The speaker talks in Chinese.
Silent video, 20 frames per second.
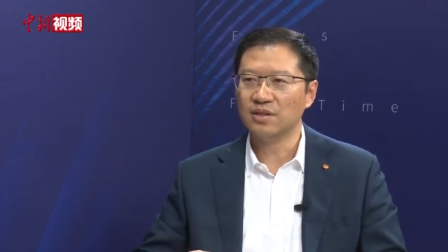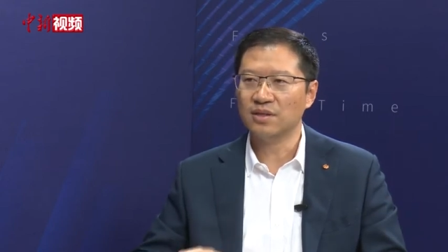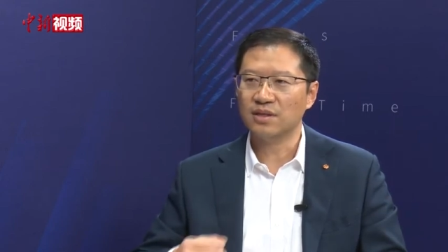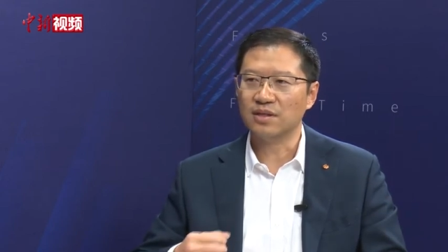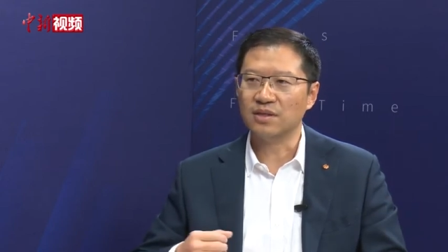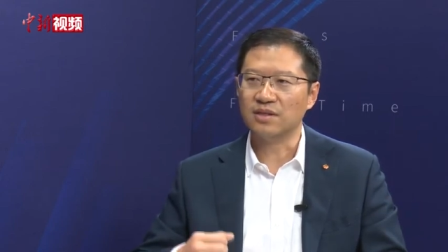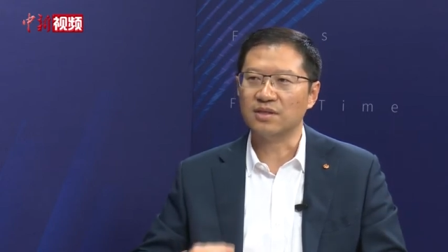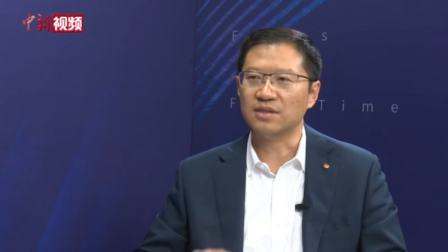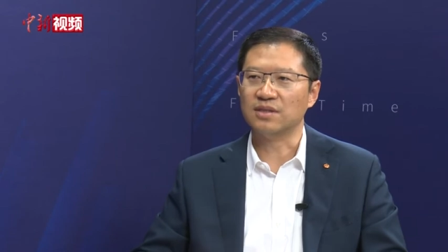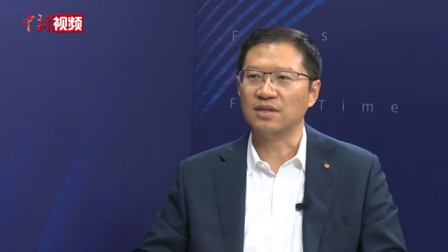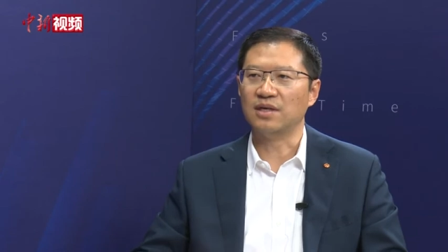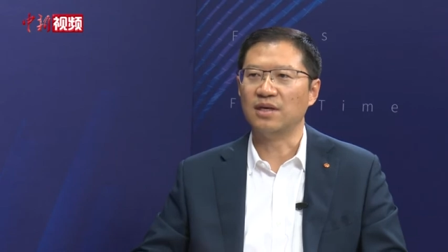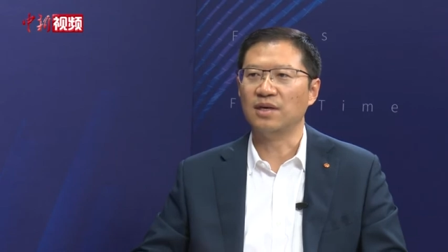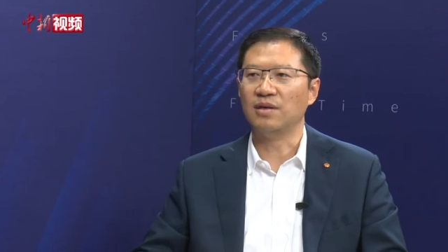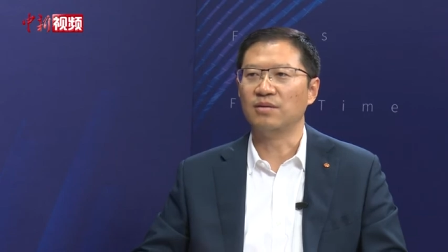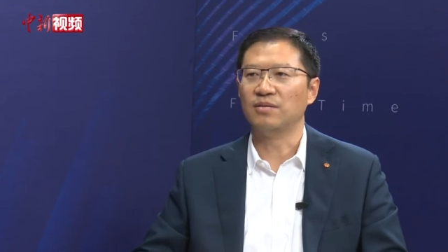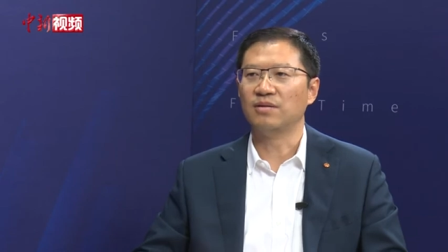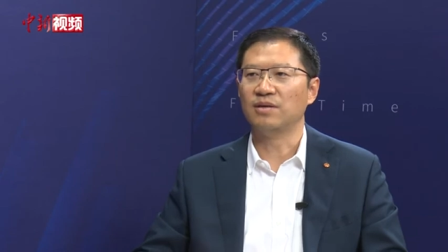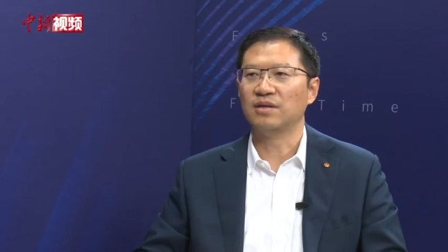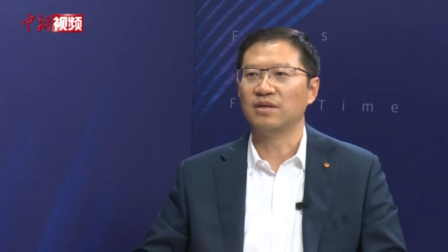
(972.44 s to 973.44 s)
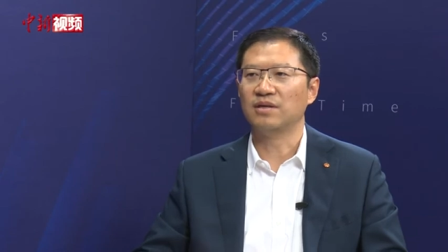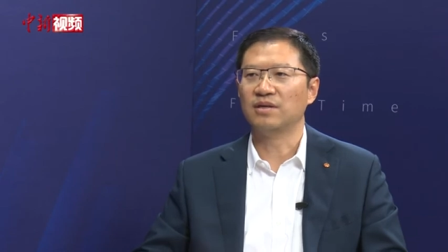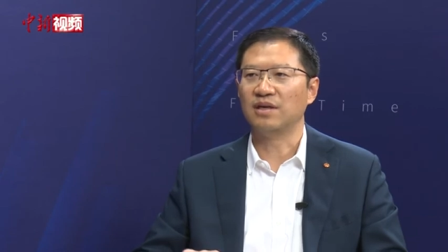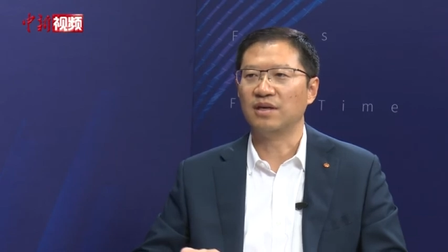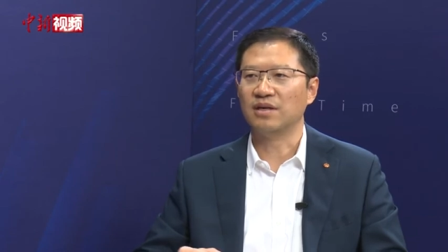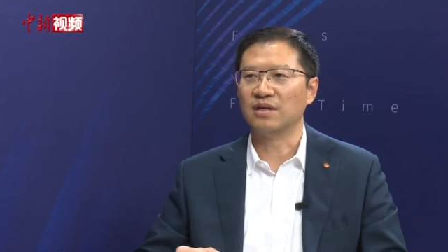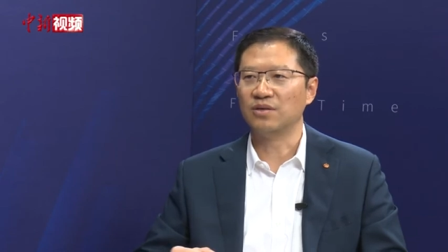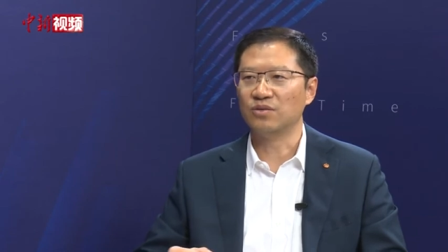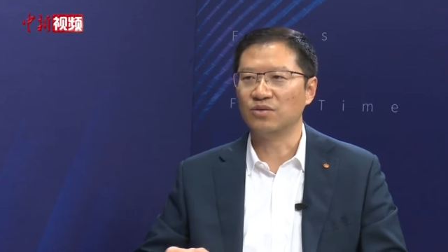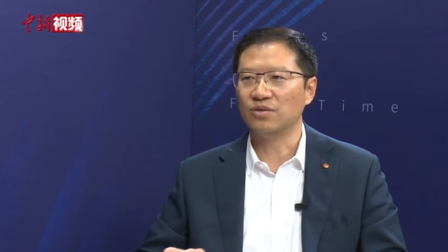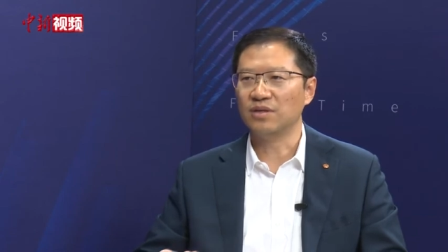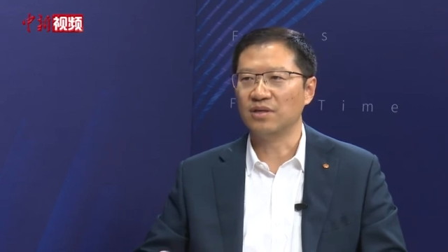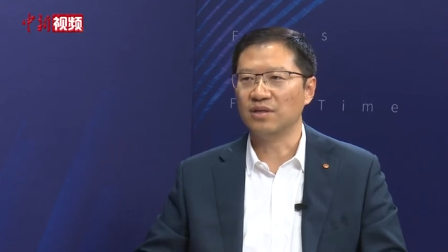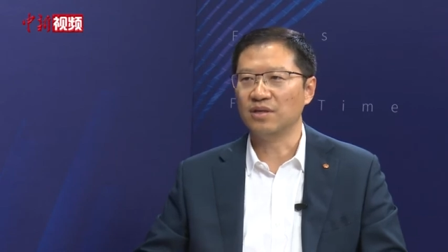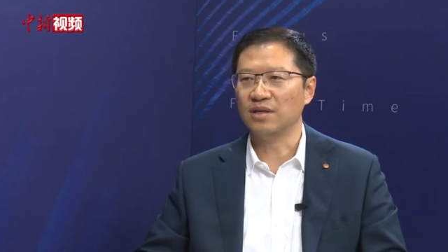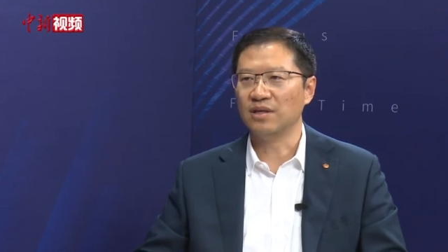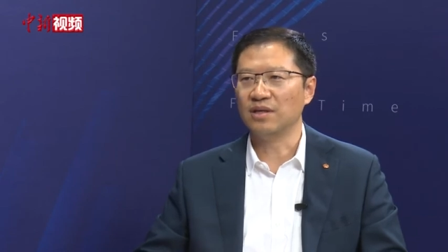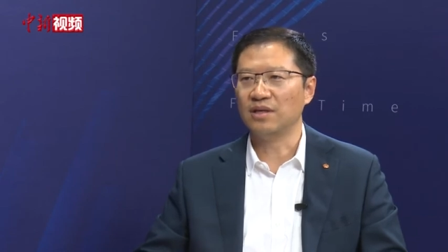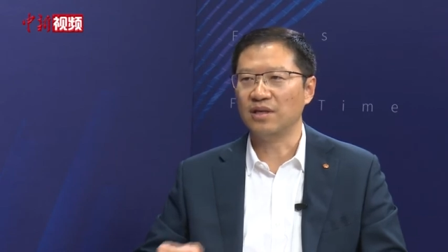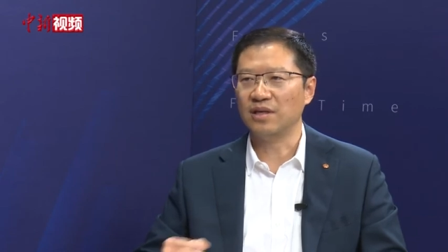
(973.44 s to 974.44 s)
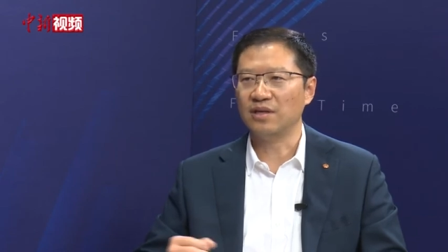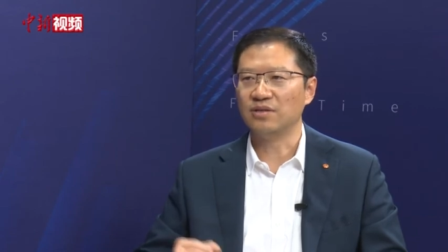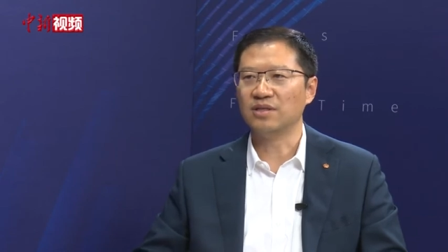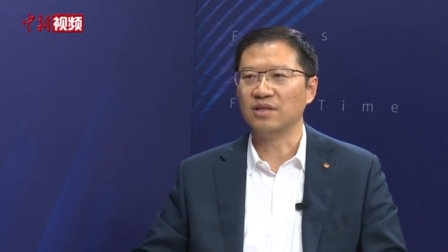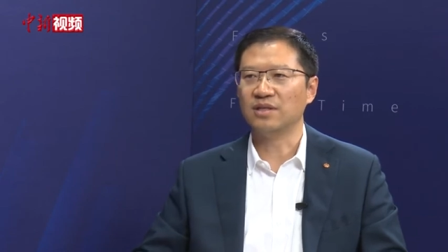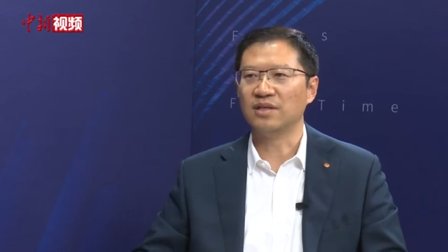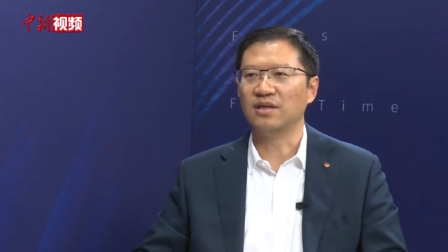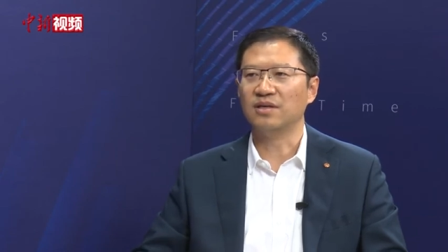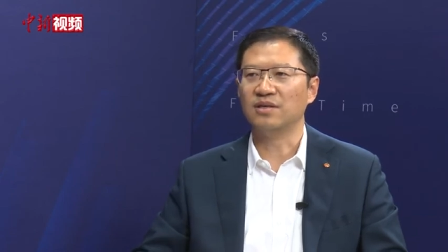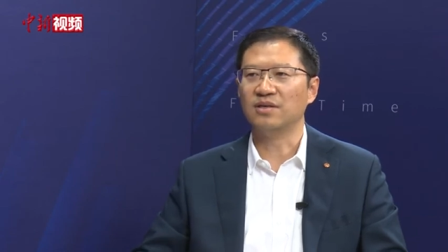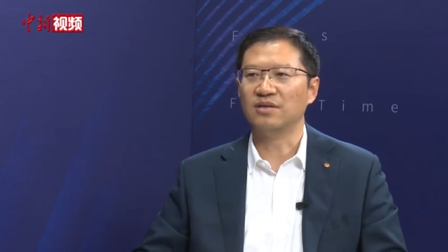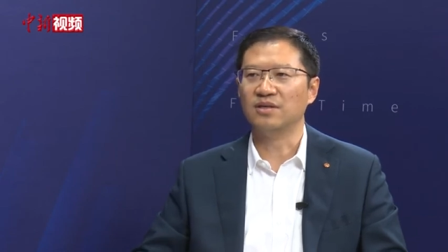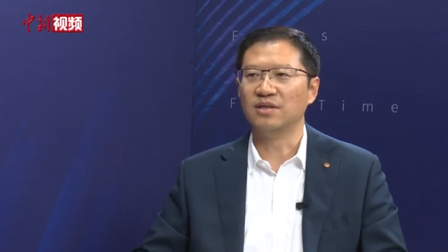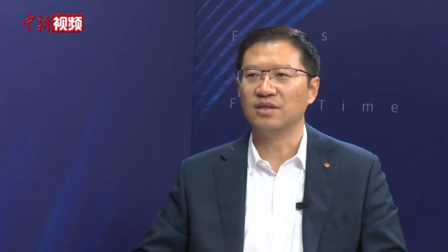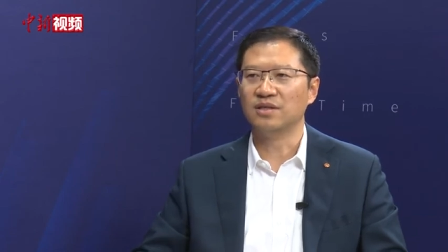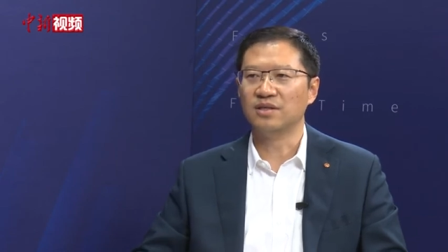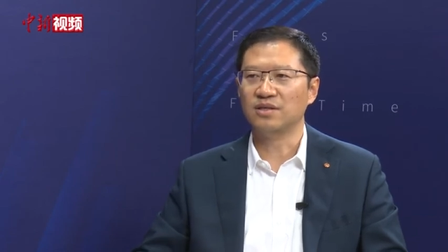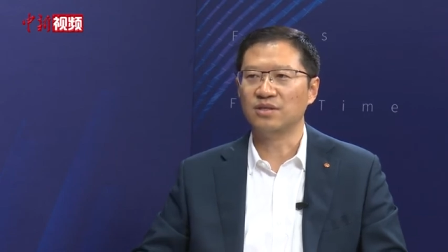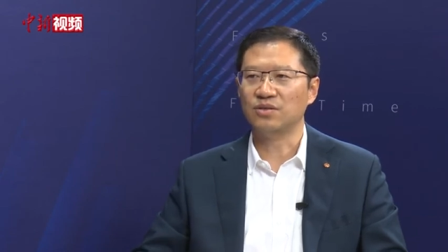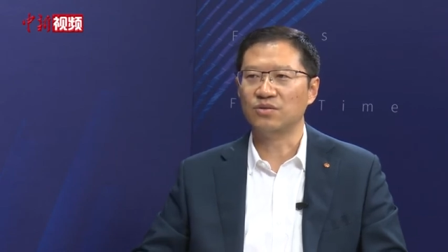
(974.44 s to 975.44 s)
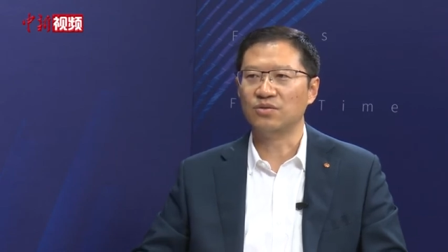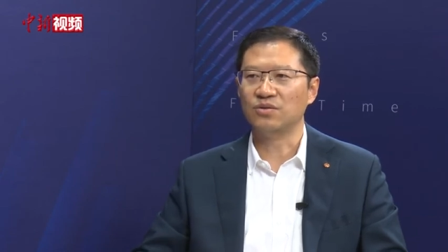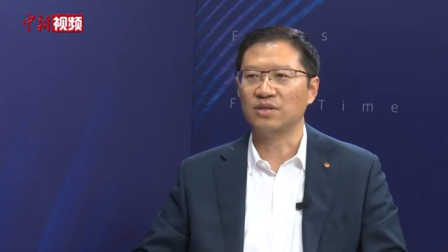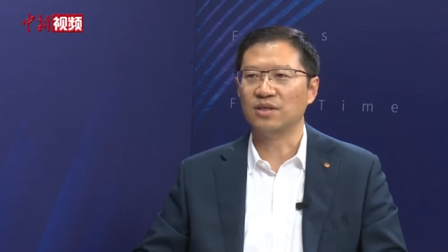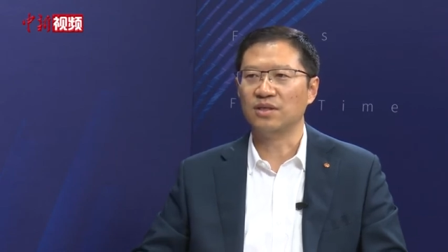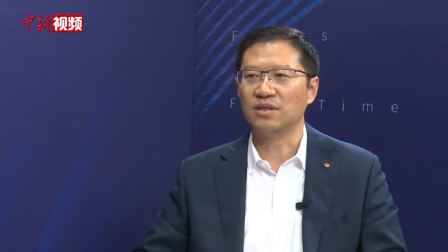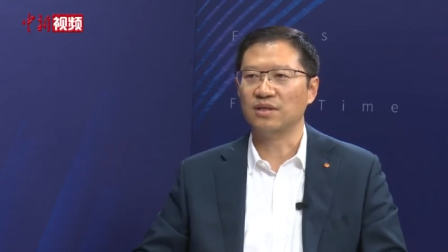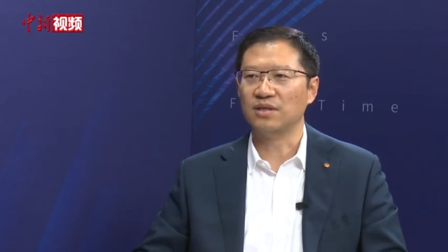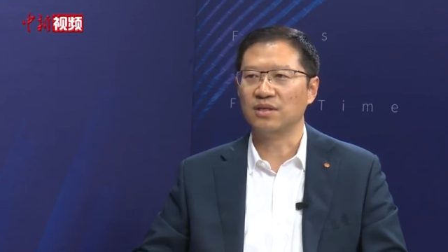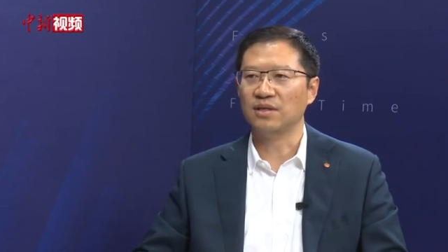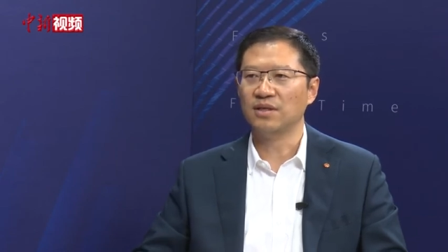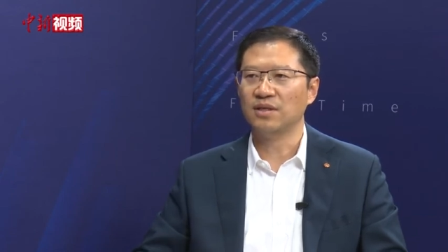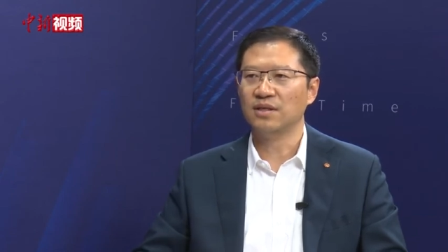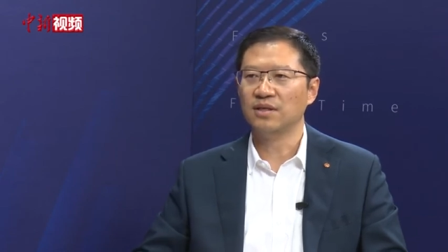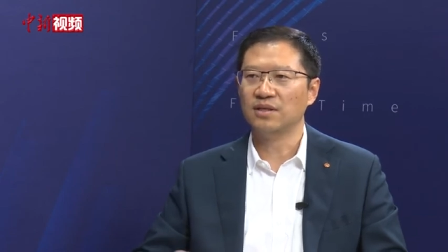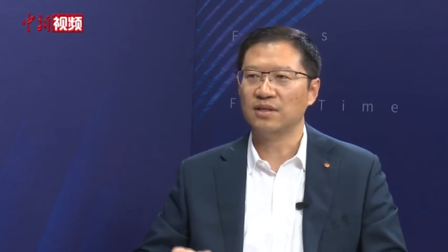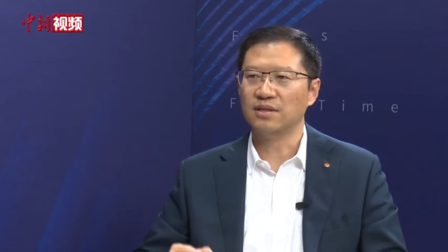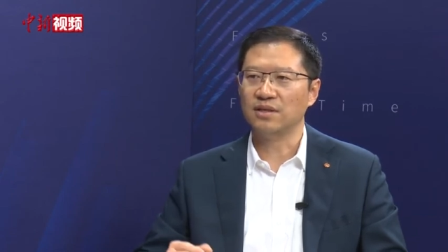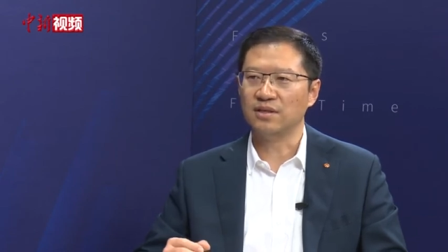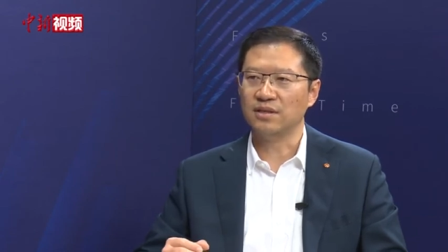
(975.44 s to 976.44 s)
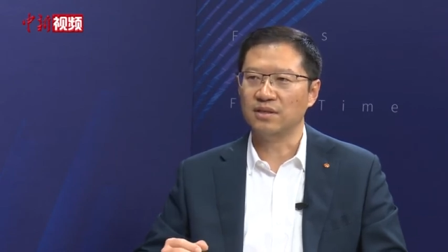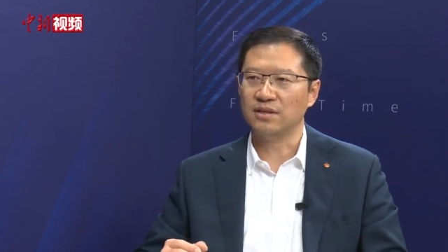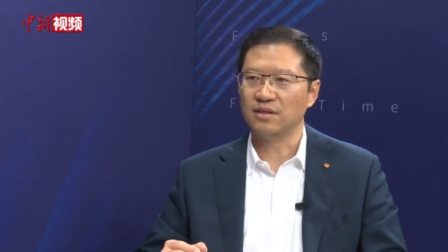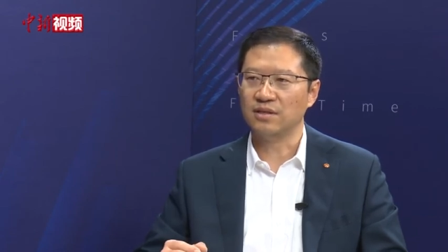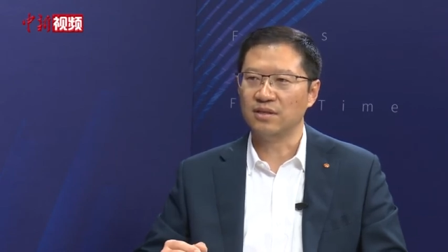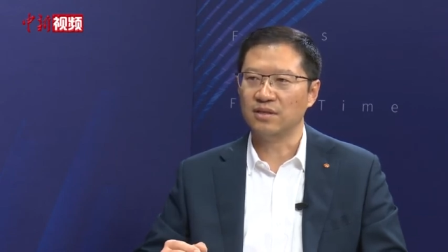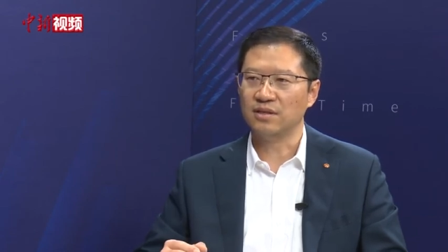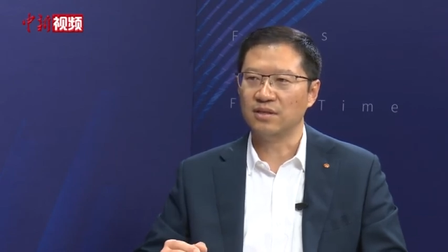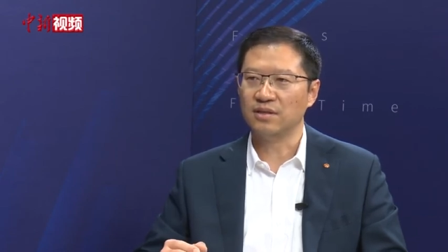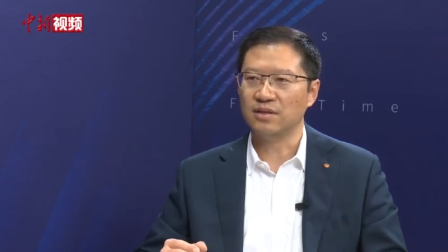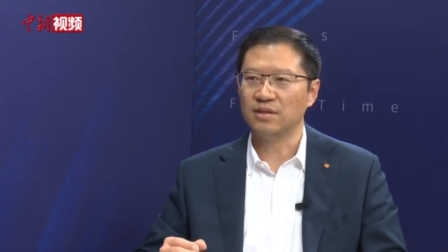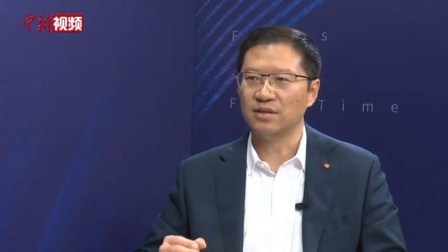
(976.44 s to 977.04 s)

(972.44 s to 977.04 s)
呃责任，让更多的人了解到其中的呃，